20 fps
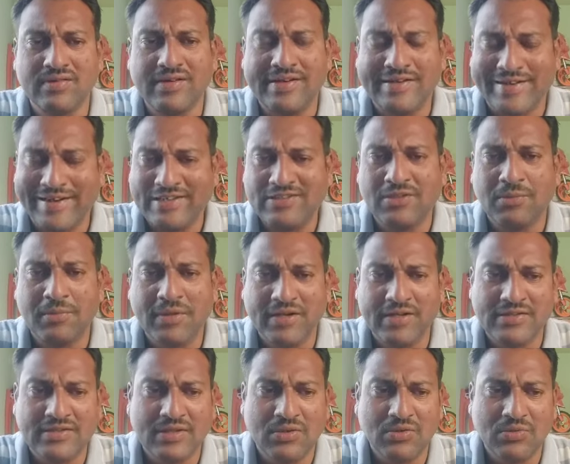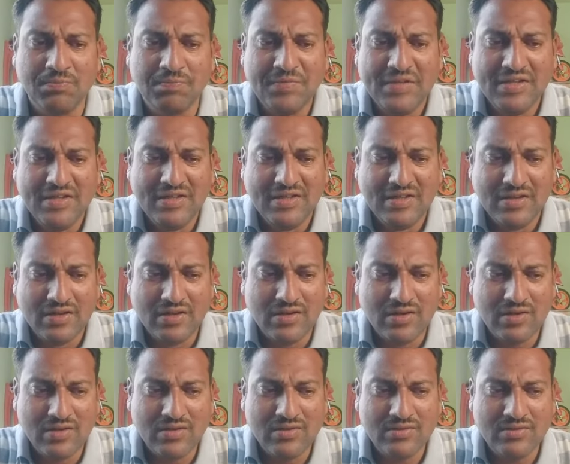इंट्रैक्शन में रहता हूँ
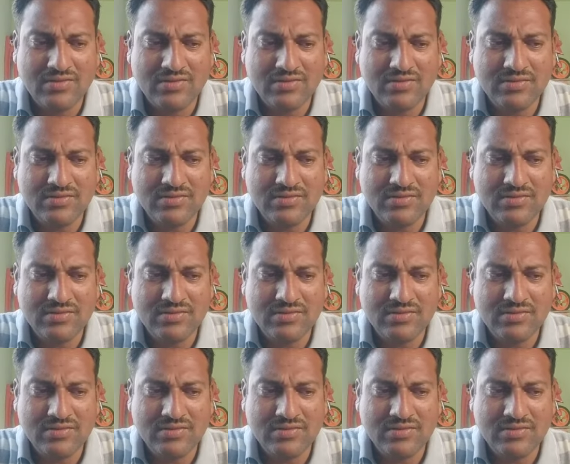और